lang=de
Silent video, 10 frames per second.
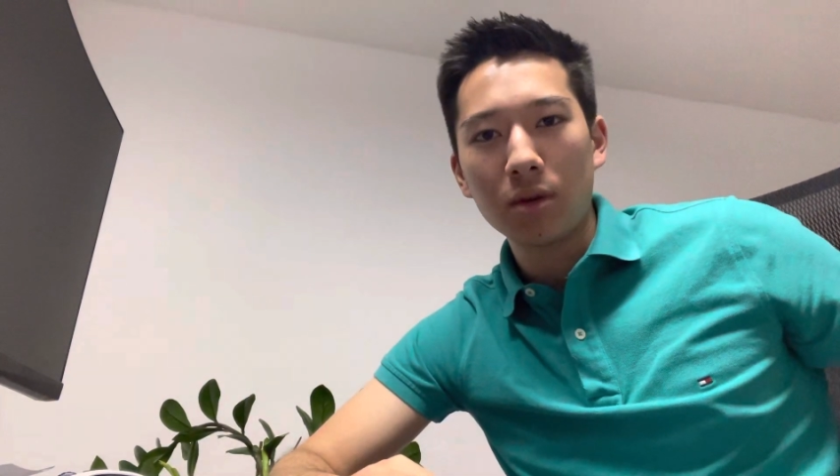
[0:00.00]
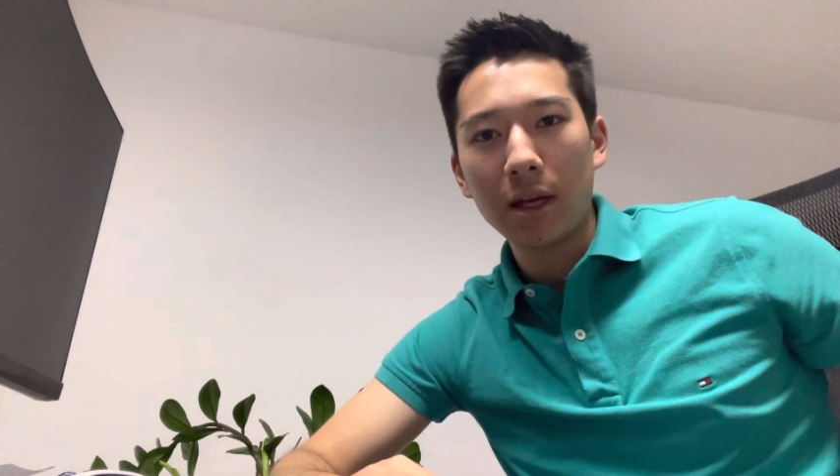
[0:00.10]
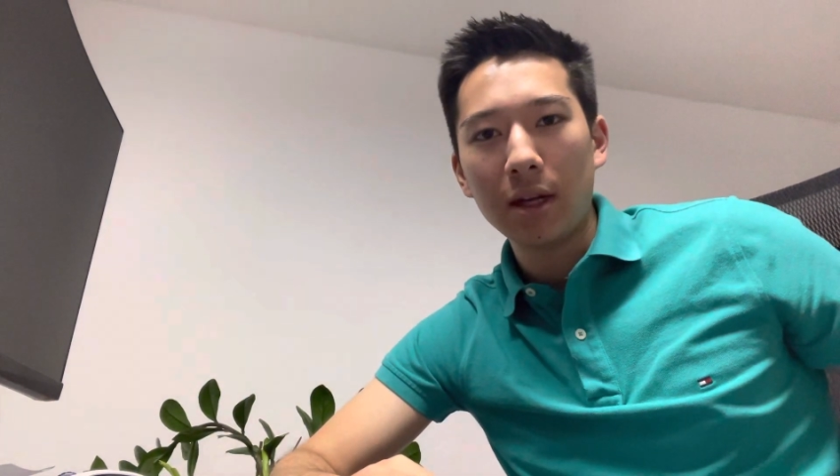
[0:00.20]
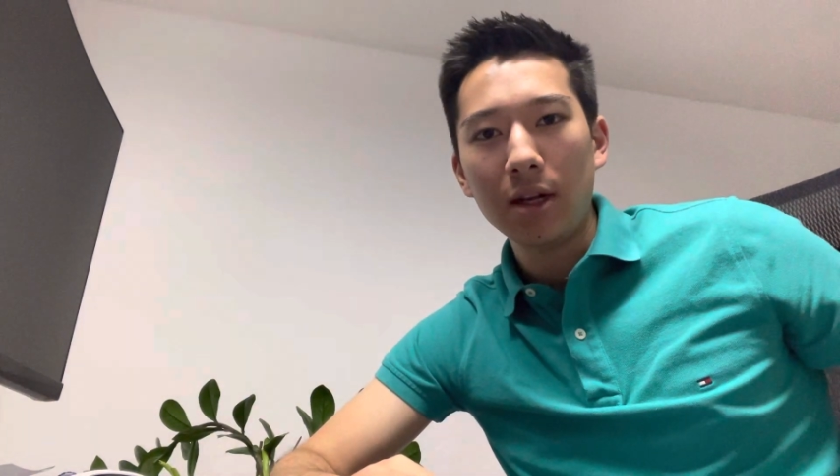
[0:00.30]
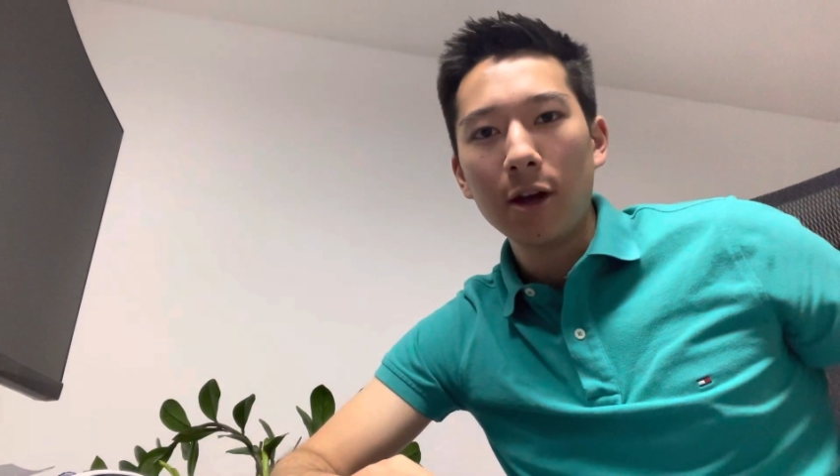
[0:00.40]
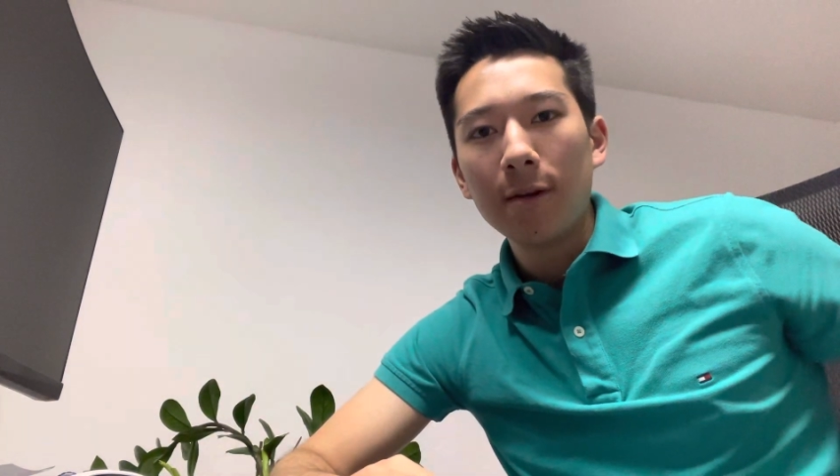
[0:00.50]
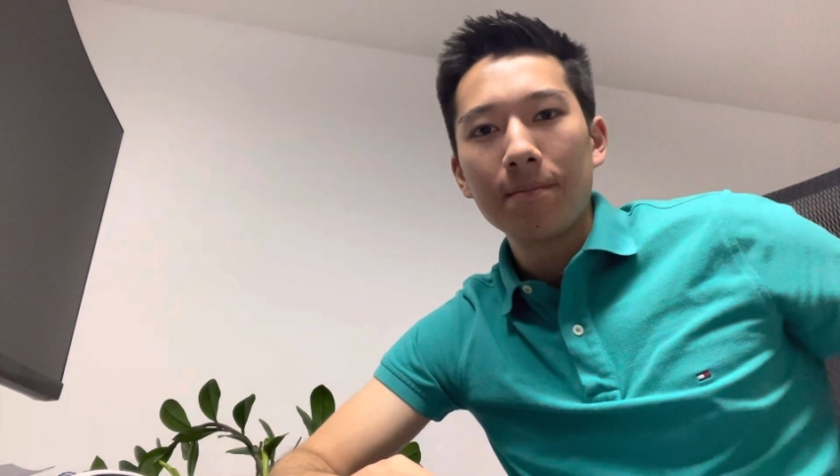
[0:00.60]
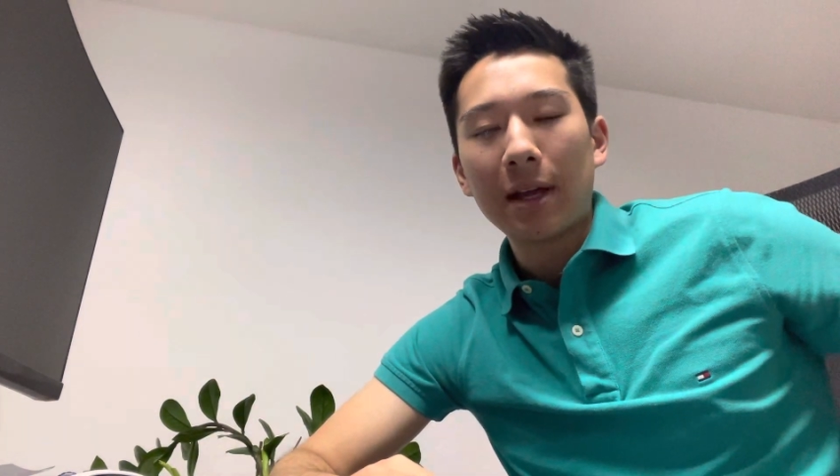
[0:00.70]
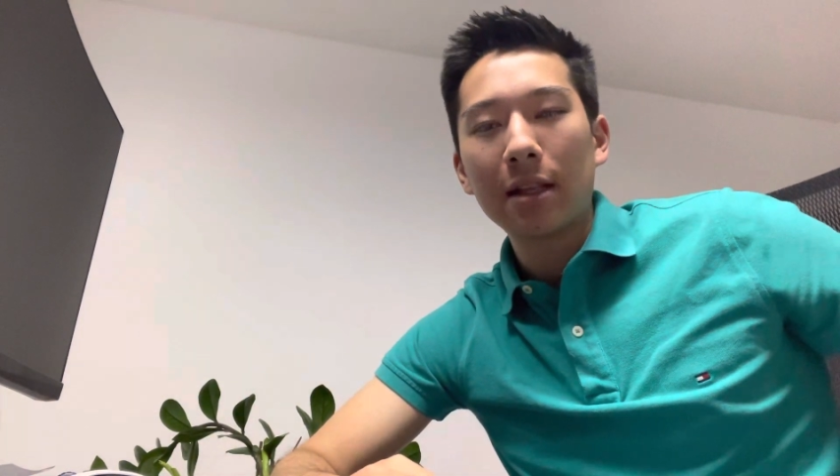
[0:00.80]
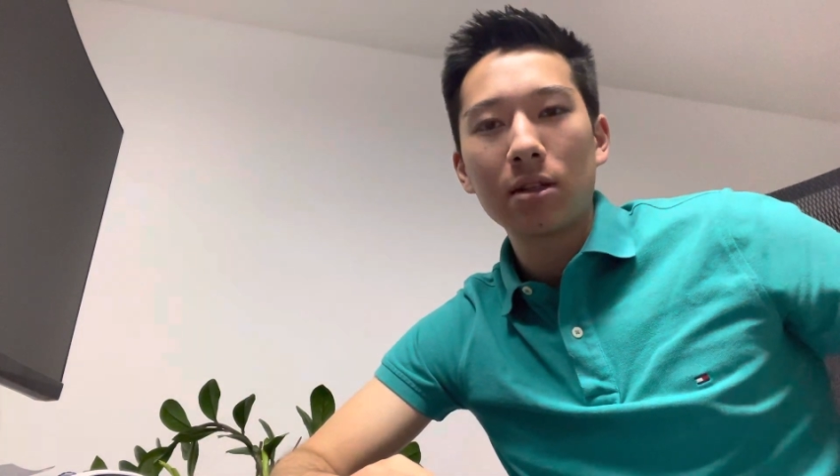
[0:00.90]
gehen
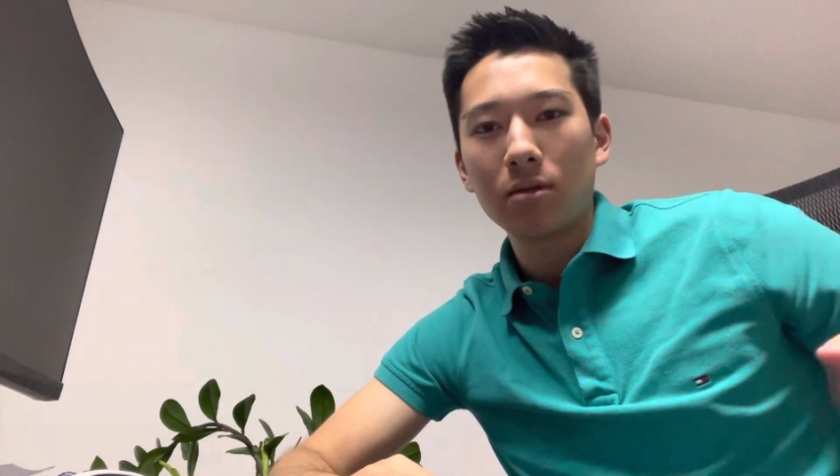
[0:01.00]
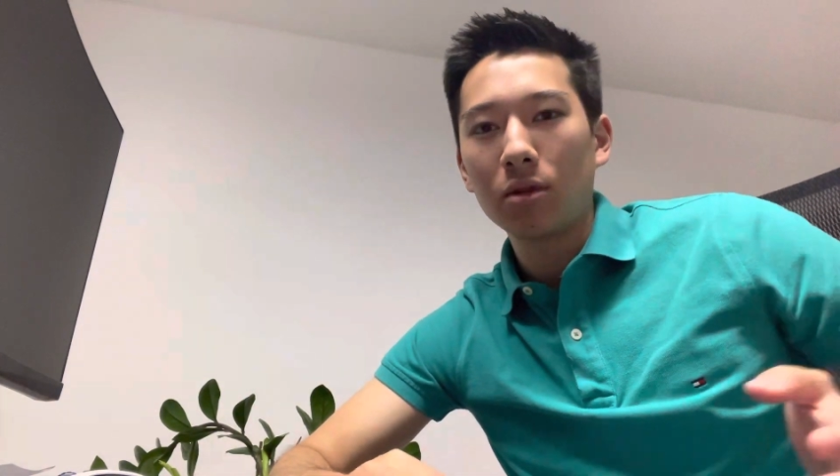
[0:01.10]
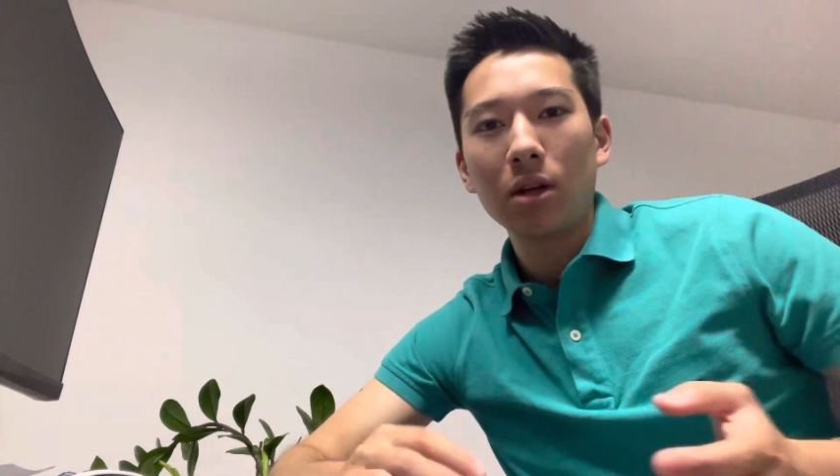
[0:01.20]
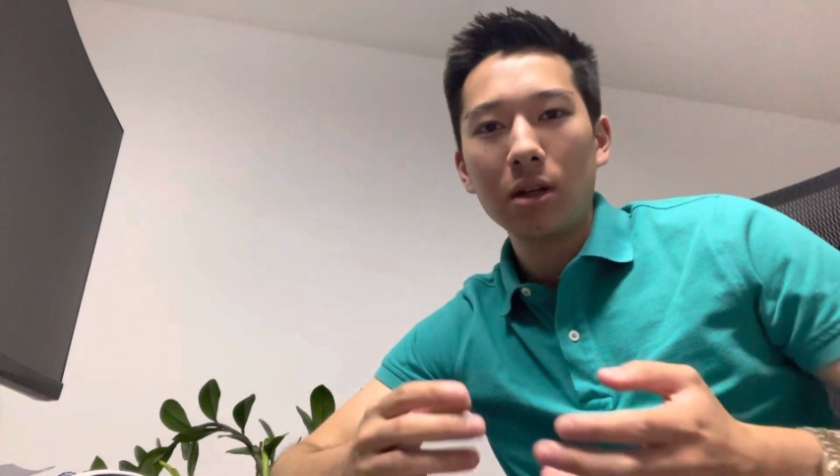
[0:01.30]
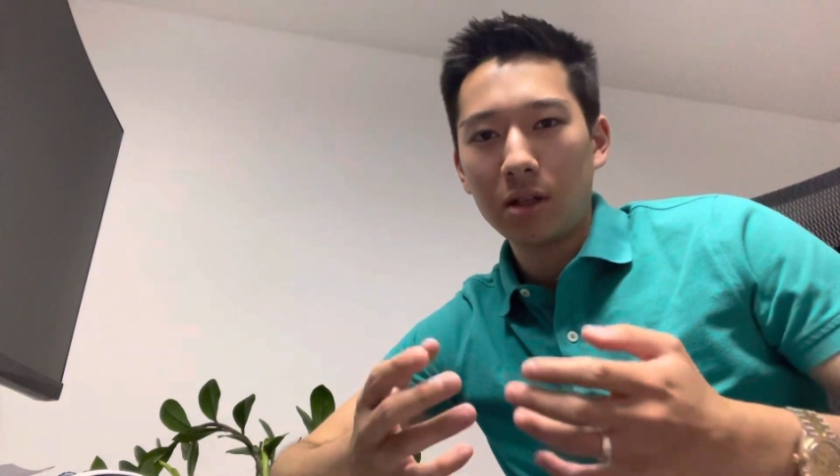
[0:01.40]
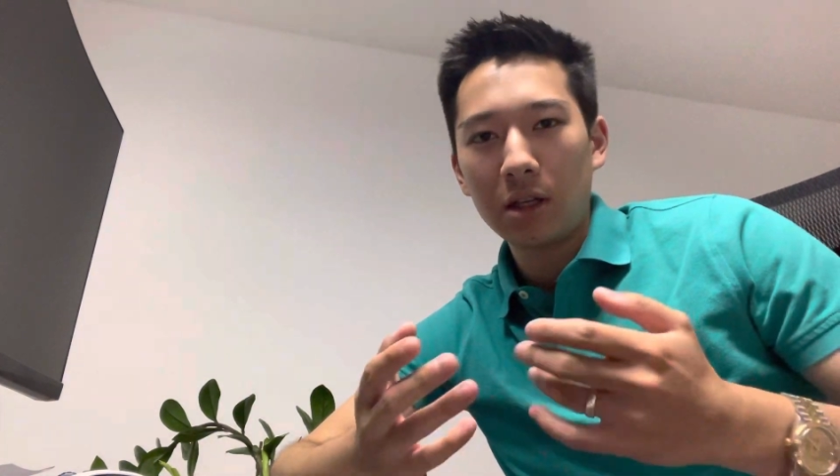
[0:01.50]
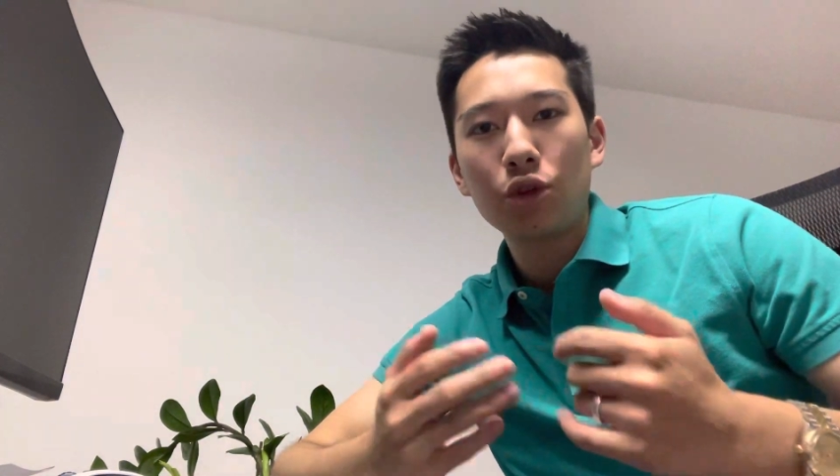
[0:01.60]
ans, oder die,